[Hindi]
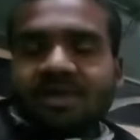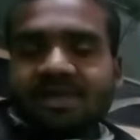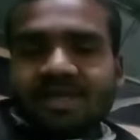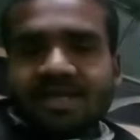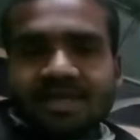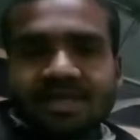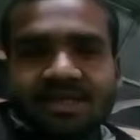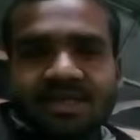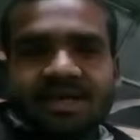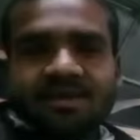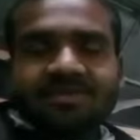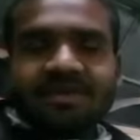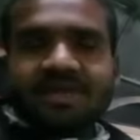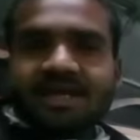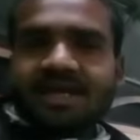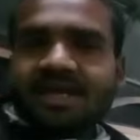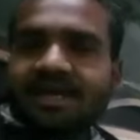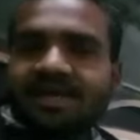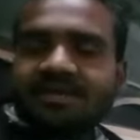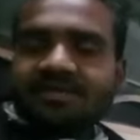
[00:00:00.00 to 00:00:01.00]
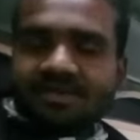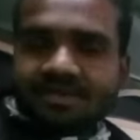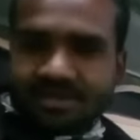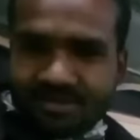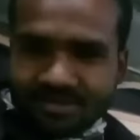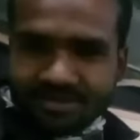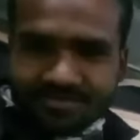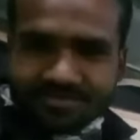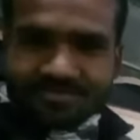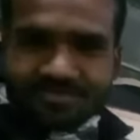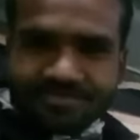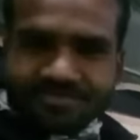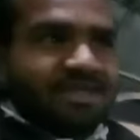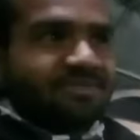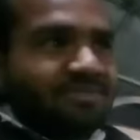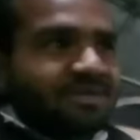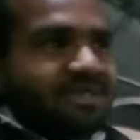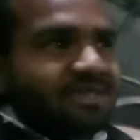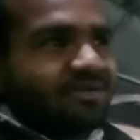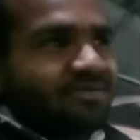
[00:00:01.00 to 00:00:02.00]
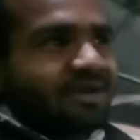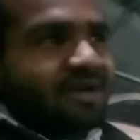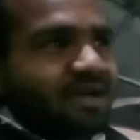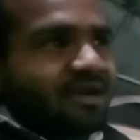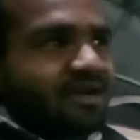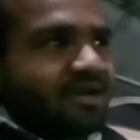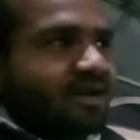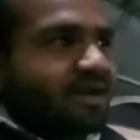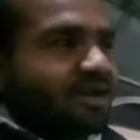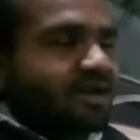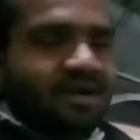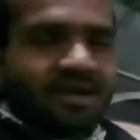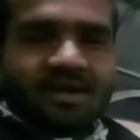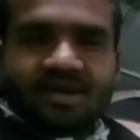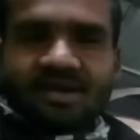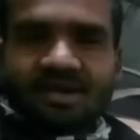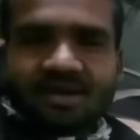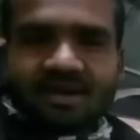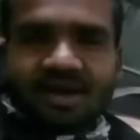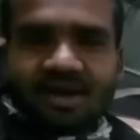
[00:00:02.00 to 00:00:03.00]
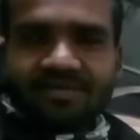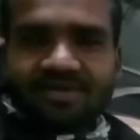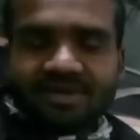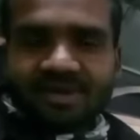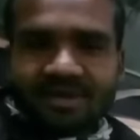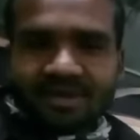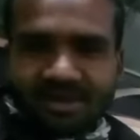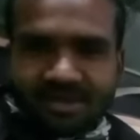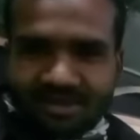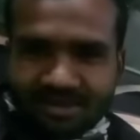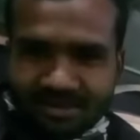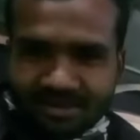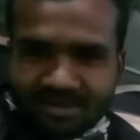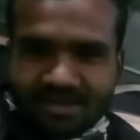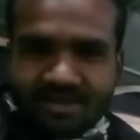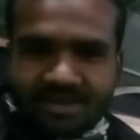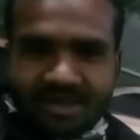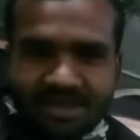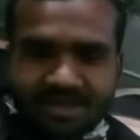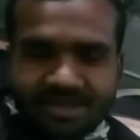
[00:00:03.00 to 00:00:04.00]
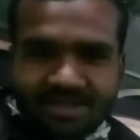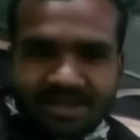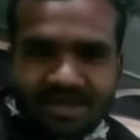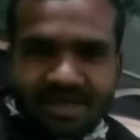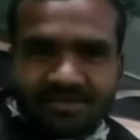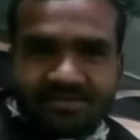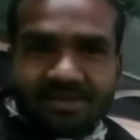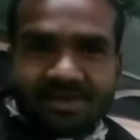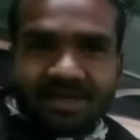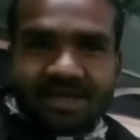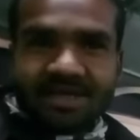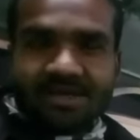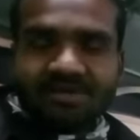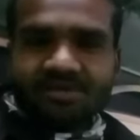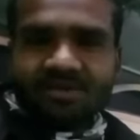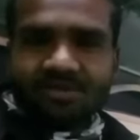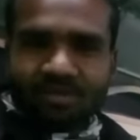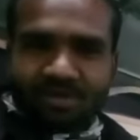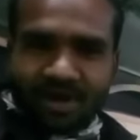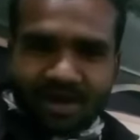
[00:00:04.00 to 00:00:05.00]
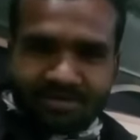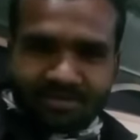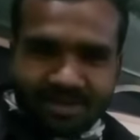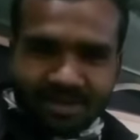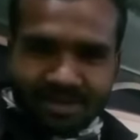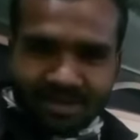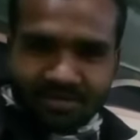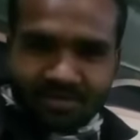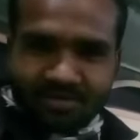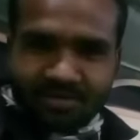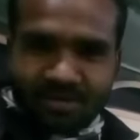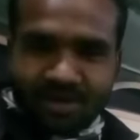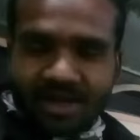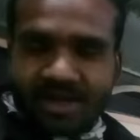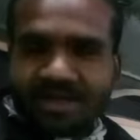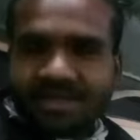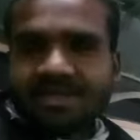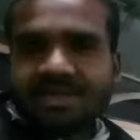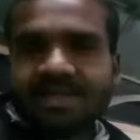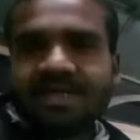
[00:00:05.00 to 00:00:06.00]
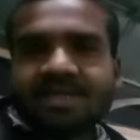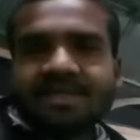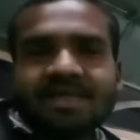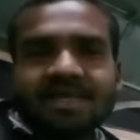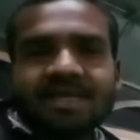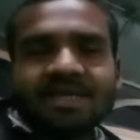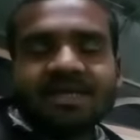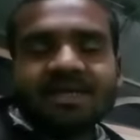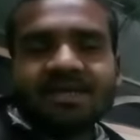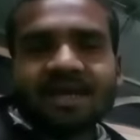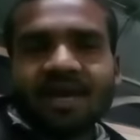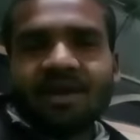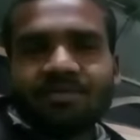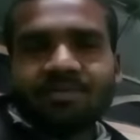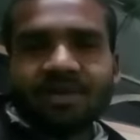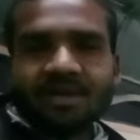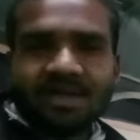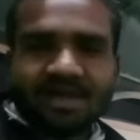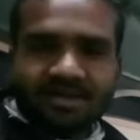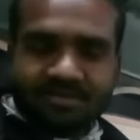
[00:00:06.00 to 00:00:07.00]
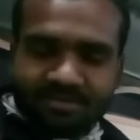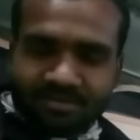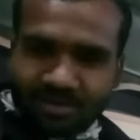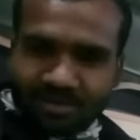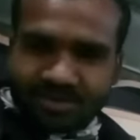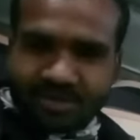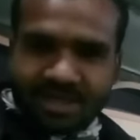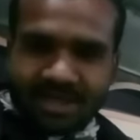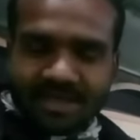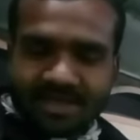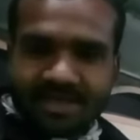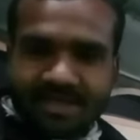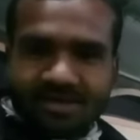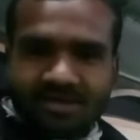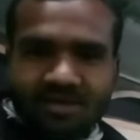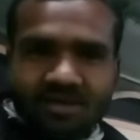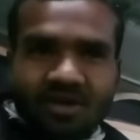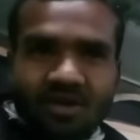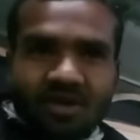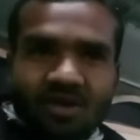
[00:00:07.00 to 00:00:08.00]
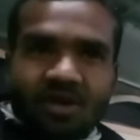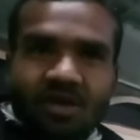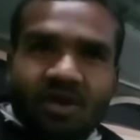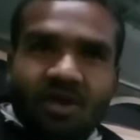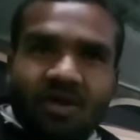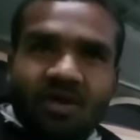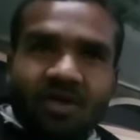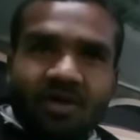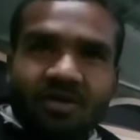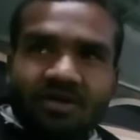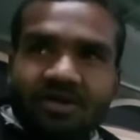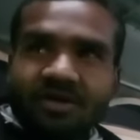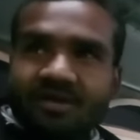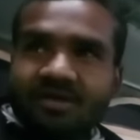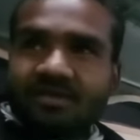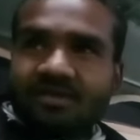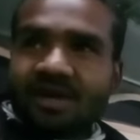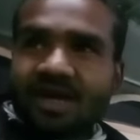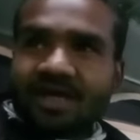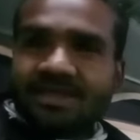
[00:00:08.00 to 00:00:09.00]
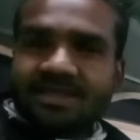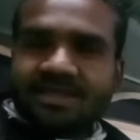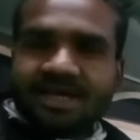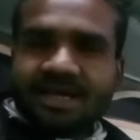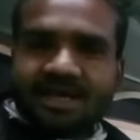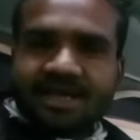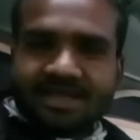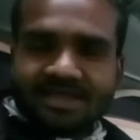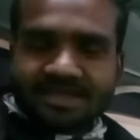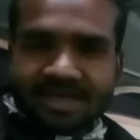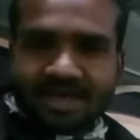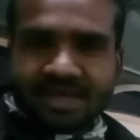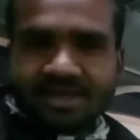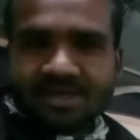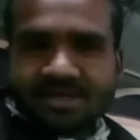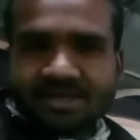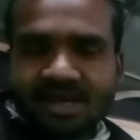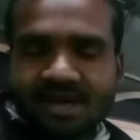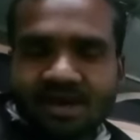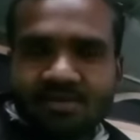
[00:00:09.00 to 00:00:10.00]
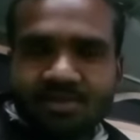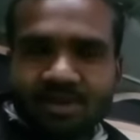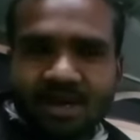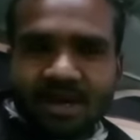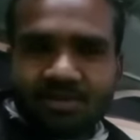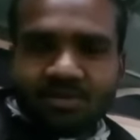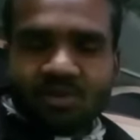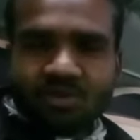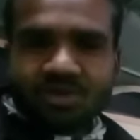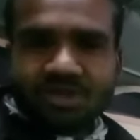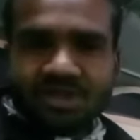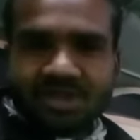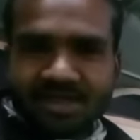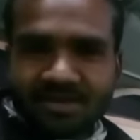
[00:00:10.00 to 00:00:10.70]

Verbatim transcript: पता नहीं कब निकलेगी दोस्तों इसमें सफ़र करना काफ़ी अच्छा भी है और बुरा भी है बुरा इस तरह से है कि टाइम पे नहीं पहुंचाएगी और अच्छा ऐसा है कि यहाँ पर आपको